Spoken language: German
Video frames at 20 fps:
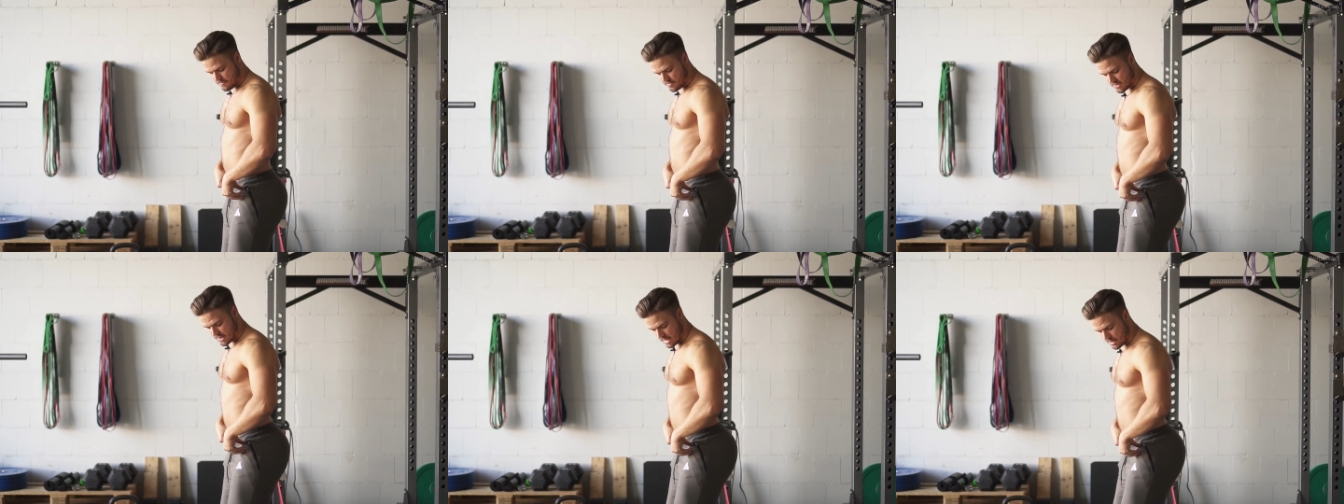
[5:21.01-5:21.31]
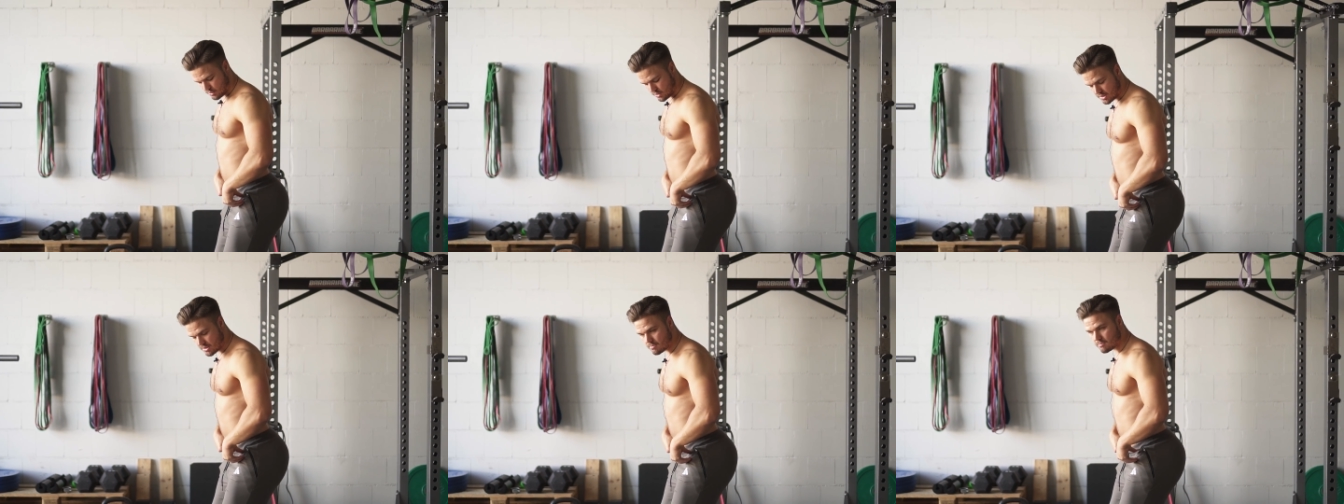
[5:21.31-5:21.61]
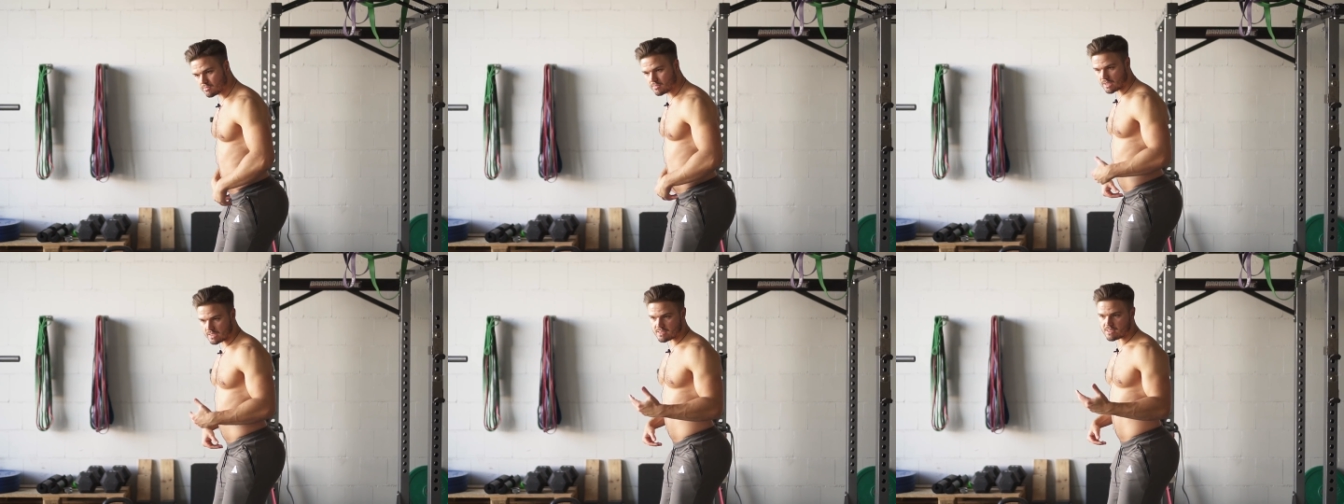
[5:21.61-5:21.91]
dadurch,
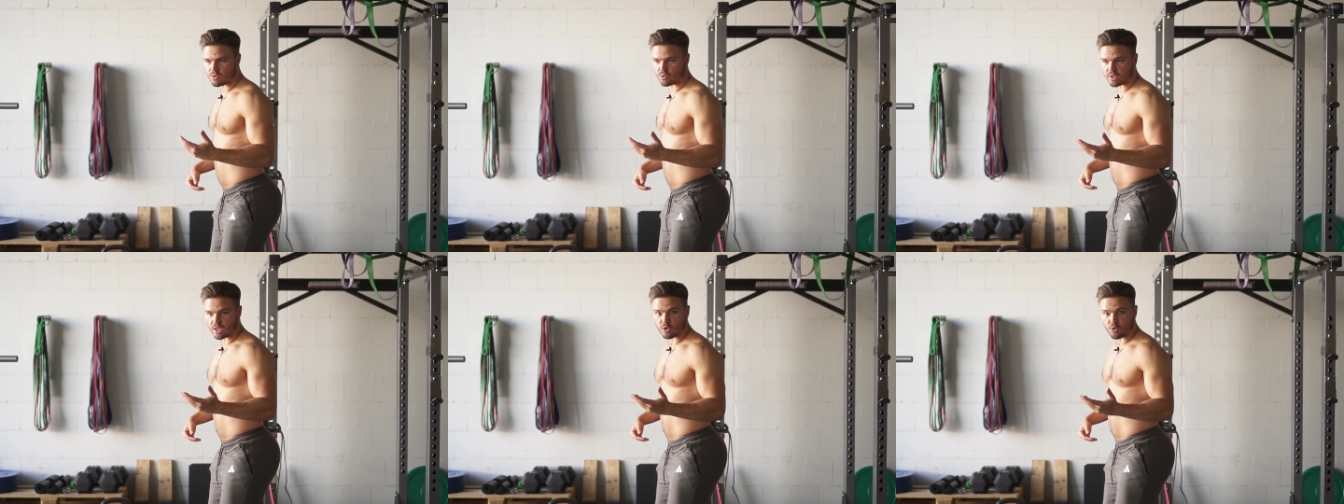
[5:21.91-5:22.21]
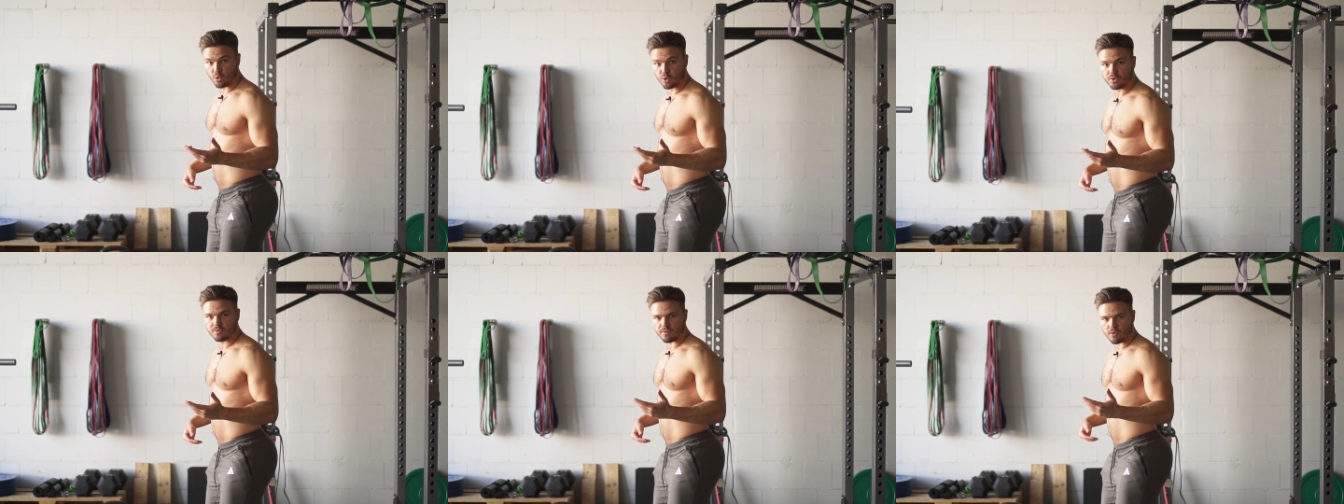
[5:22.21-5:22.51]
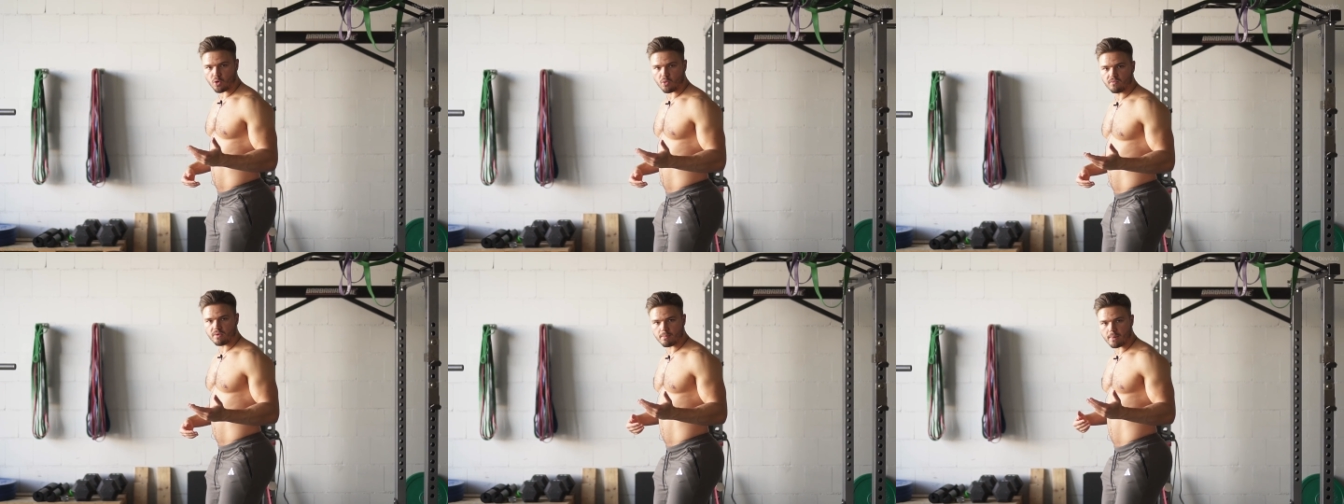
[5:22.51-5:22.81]
das ist auch der Grund,
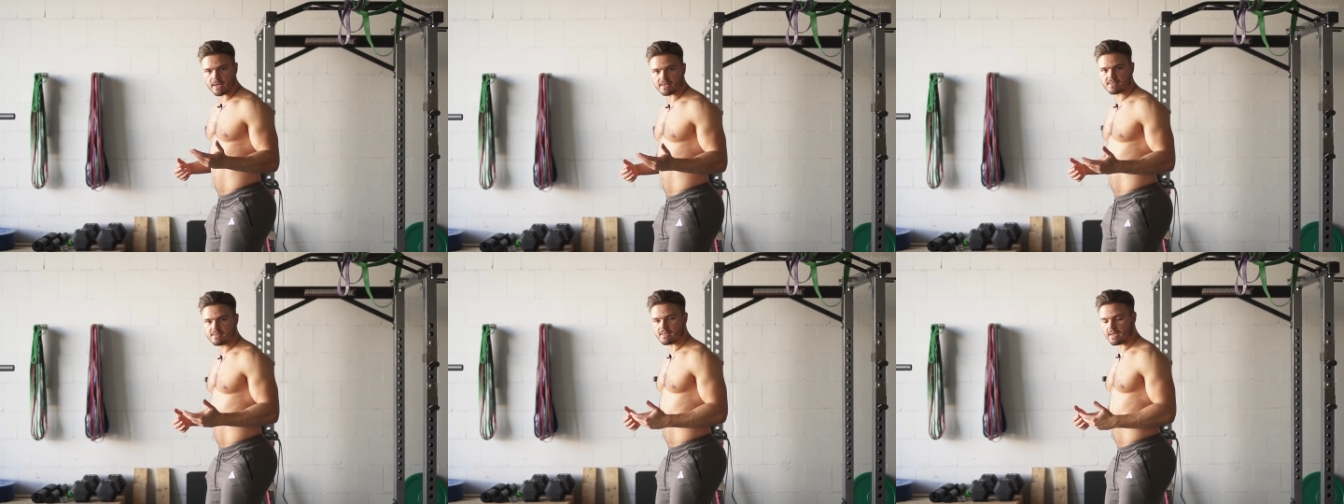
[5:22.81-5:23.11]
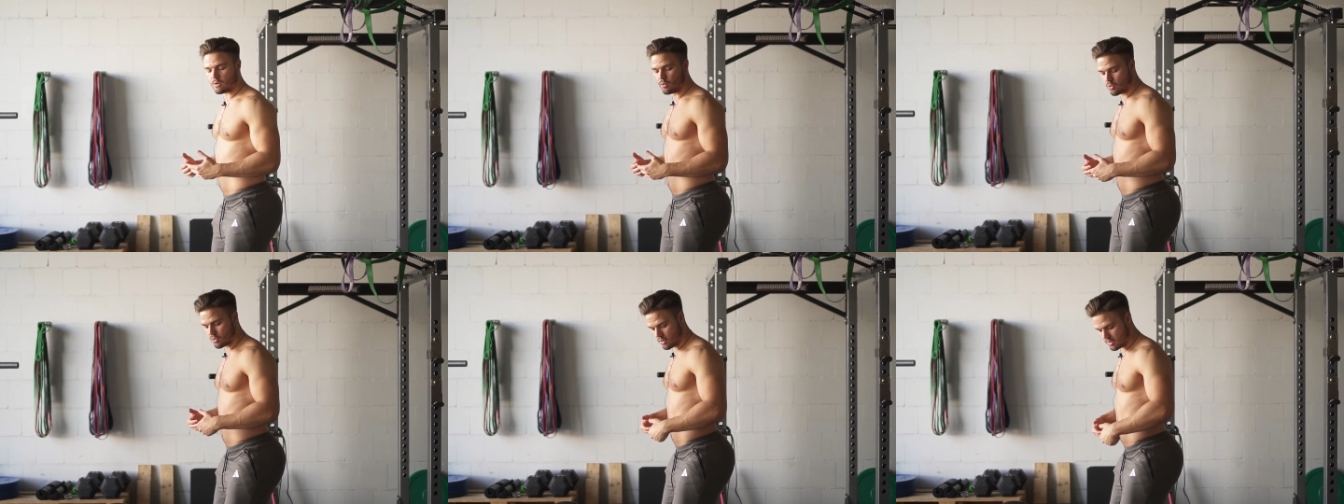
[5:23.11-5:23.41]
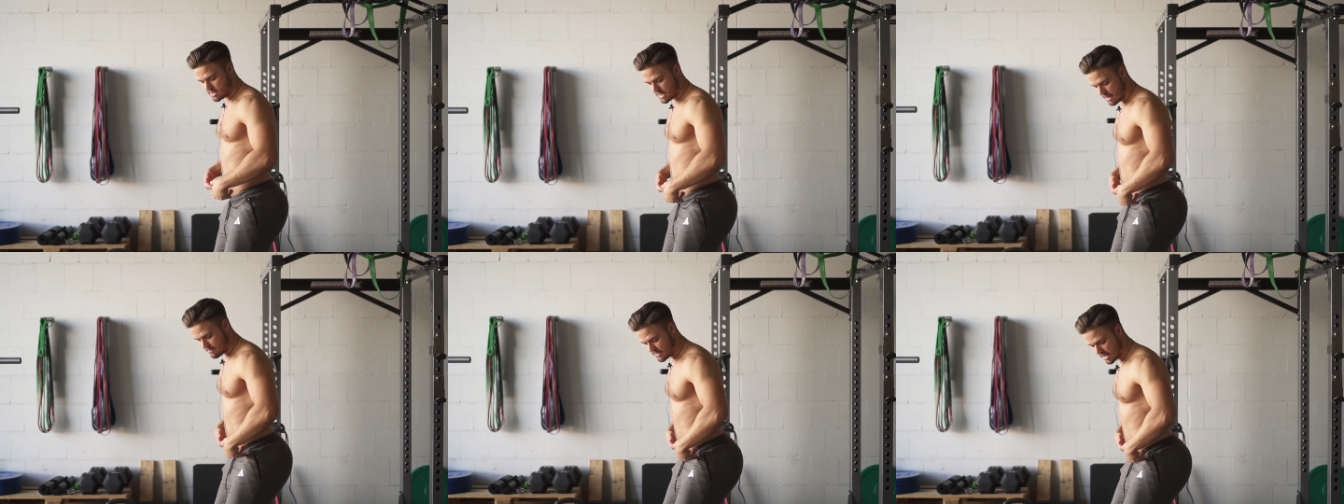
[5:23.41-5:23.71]
warum wir meistens ein
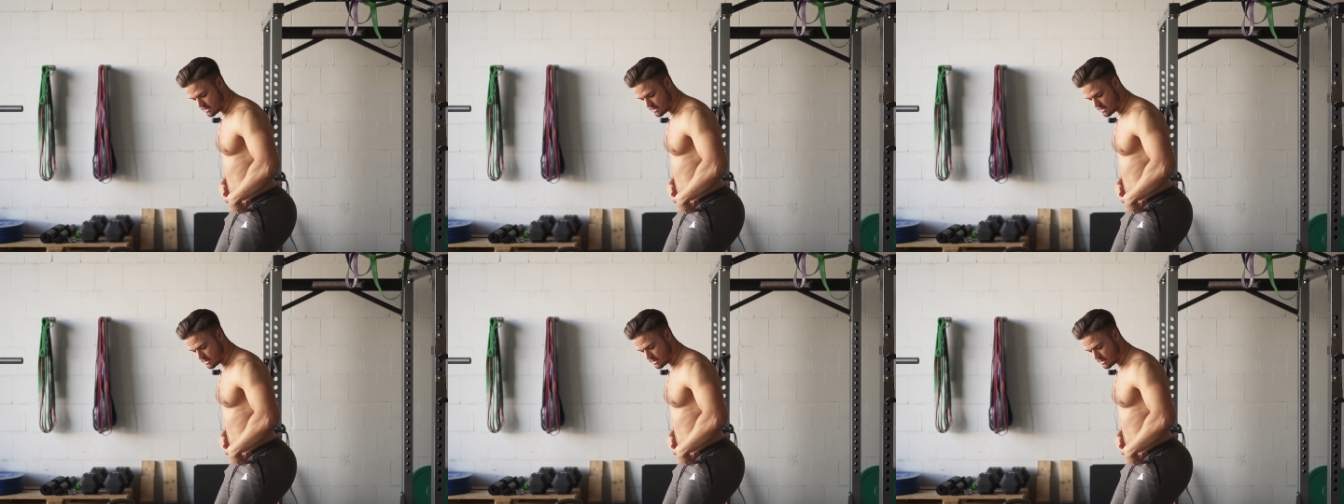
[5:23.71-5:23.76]
Hohlkreuz haben,